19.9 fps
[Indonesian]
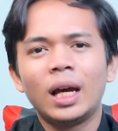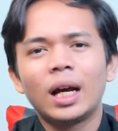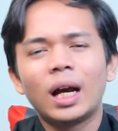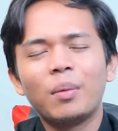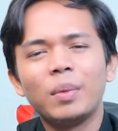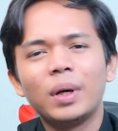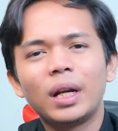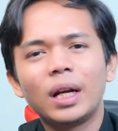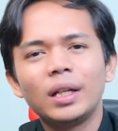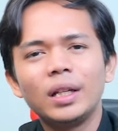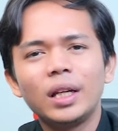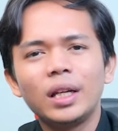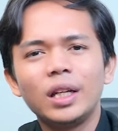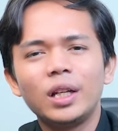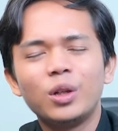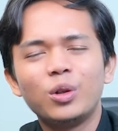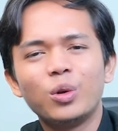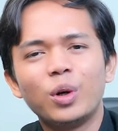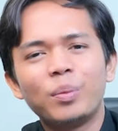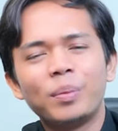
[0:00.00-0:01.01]
Kameranya
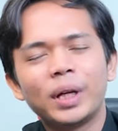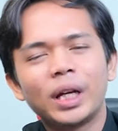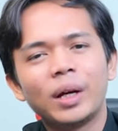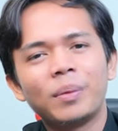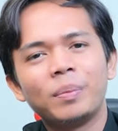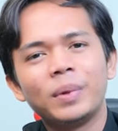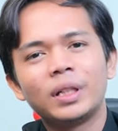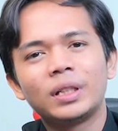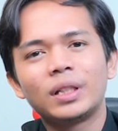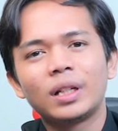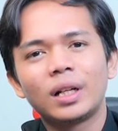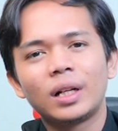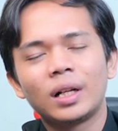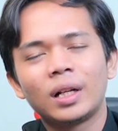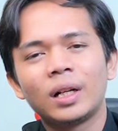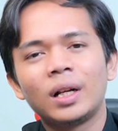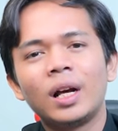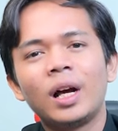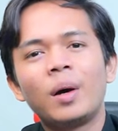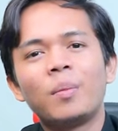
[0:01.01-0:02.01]
di 2
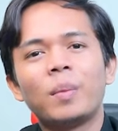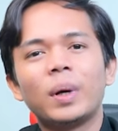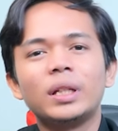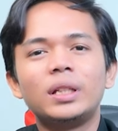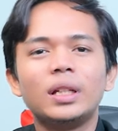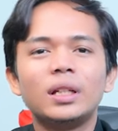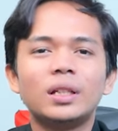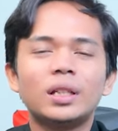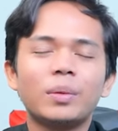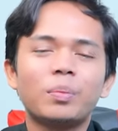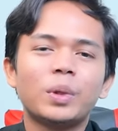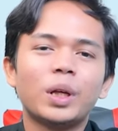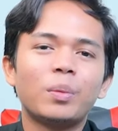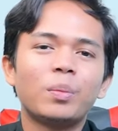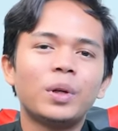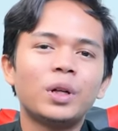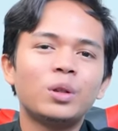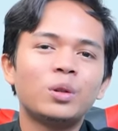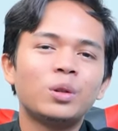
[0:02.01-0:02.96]
megapiksel, masih acceptable